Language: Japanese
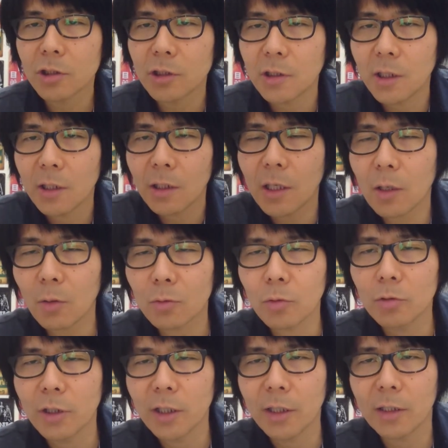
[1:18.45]
にね過去
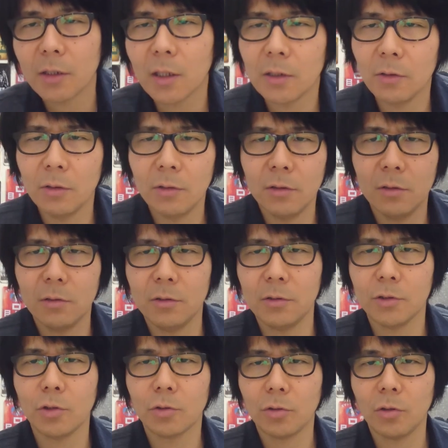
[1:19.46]
のね
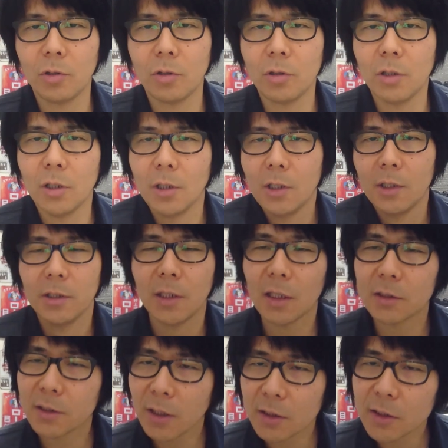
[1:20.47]
ちょっと
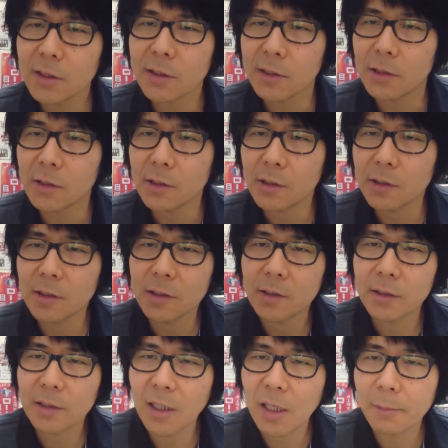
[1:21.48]
懐かしい
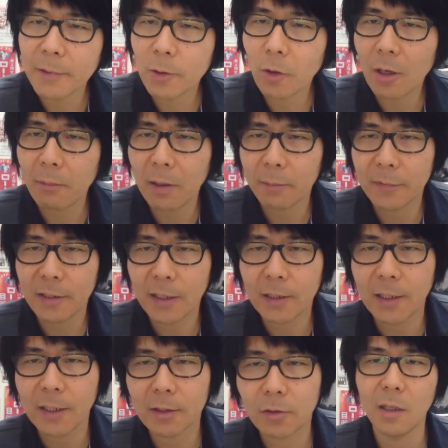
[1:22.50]
テレビドラマみたい
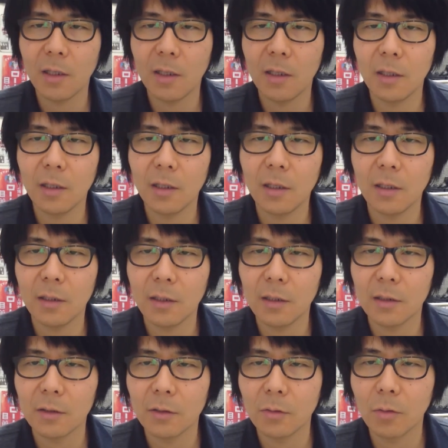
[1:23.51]
な、
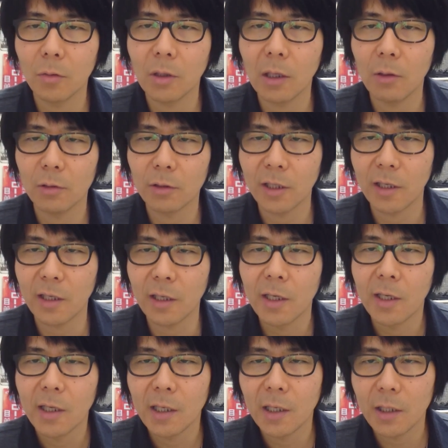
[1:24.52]
動画をね
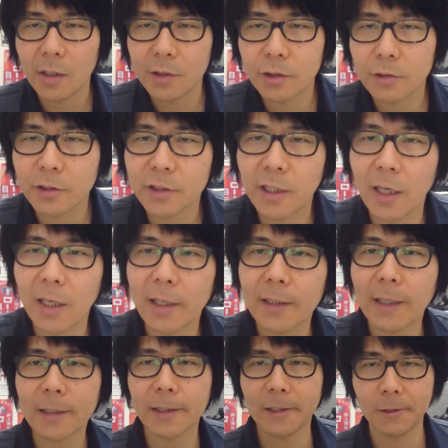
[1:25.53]
編集してあげ
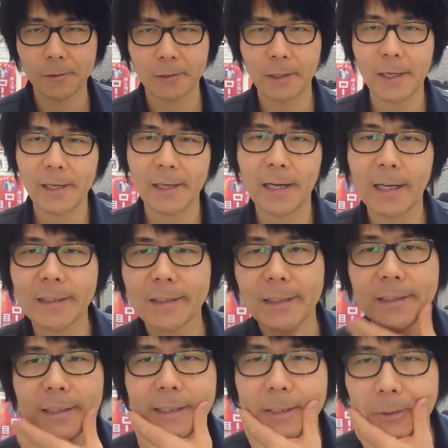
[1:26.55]
たっていう回があっ
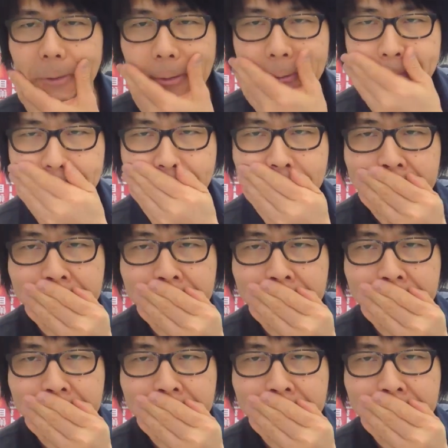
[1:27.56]
たんだけど。